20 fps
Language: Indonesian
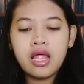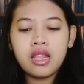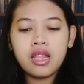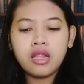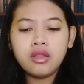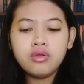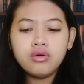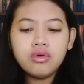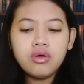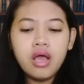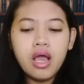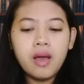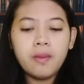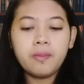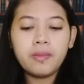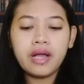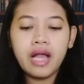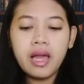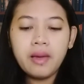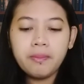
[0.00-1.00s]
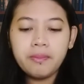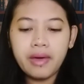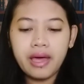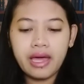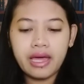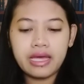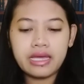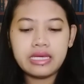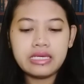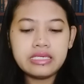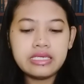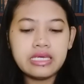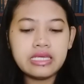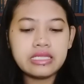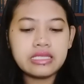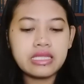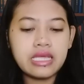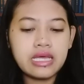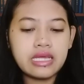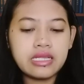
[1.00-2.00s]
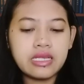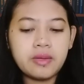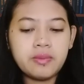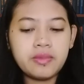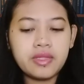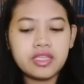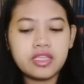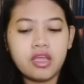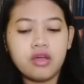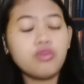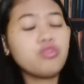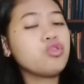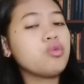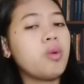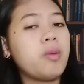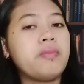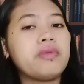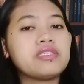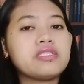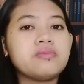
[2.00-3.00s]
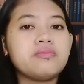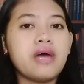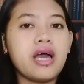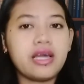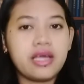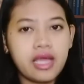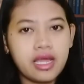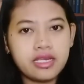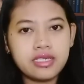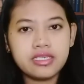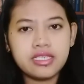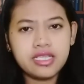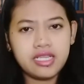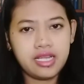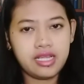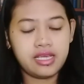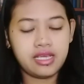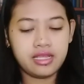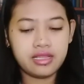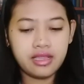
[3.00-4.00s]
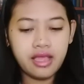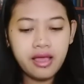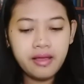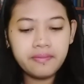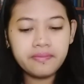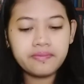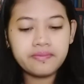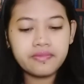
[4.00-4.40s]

Lalu mengapa kita diminta untuk mempersembahkan diri kita?